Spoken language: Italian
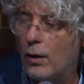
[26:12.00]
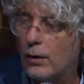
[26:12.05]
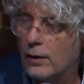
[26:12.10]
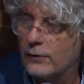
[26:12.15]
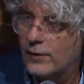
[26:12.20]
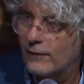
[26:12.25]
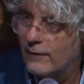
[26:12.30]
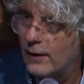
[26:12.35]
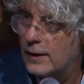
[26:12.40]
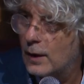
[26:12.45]

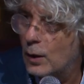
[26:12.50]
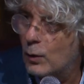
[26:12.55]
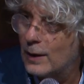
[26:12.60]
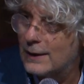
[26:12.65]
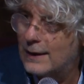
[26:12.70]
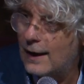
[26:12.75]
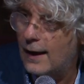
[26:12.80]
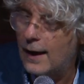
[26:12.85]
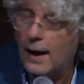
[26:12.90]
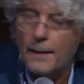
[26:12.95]
se vado a
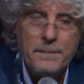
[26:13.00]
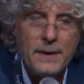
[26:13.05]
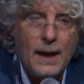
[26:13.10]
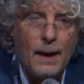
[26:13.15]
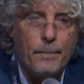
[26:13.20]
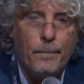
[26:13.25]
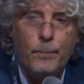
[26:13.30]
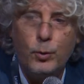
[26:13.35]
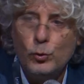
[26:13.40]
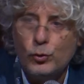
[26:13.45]
guardare la mia
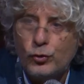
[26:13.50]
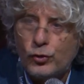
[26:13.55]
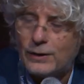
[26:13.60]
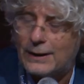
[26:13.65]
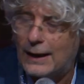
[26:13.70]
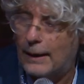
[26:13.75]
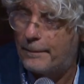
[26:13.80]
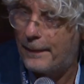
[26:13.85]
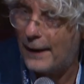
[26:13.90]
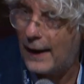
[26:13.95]

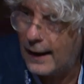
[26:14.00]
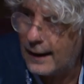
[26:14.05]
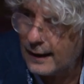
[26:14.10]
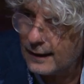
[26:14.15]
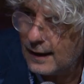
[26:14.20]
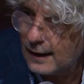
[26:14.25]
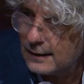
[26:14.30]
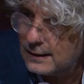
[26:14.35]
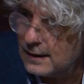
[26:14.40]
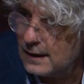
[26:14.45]
busta
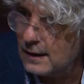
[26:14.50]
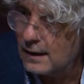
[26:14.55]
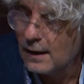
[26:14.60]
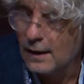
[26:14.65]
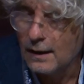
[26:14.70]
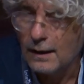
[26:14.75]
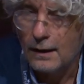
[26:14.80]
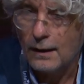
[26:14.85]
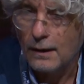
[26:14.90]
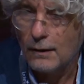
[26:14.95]
paga di
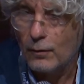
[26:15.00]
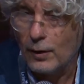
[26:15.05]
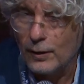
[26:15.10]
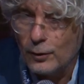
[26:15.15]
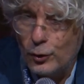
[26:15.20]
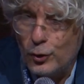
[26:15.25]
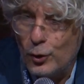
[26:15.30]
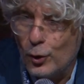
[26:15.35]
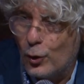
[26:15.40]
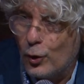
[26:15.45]

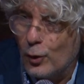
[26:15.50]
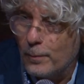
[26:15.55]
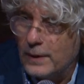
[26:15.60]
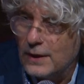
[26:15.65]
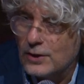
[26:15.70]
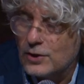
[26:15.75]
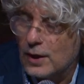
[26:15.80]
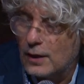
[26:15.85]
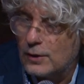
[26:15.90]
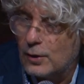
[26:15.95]
quando io ho
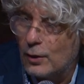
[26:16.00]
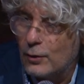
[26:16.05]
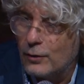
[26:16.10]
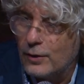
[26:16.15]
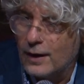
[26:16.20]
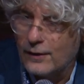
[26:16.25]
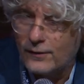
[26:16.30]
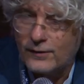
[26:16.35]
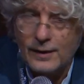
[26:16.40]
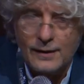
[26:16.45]
cominciato
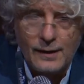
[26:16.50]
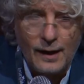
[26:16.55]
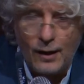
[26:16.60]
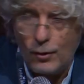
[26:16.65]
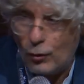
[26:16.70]
all'università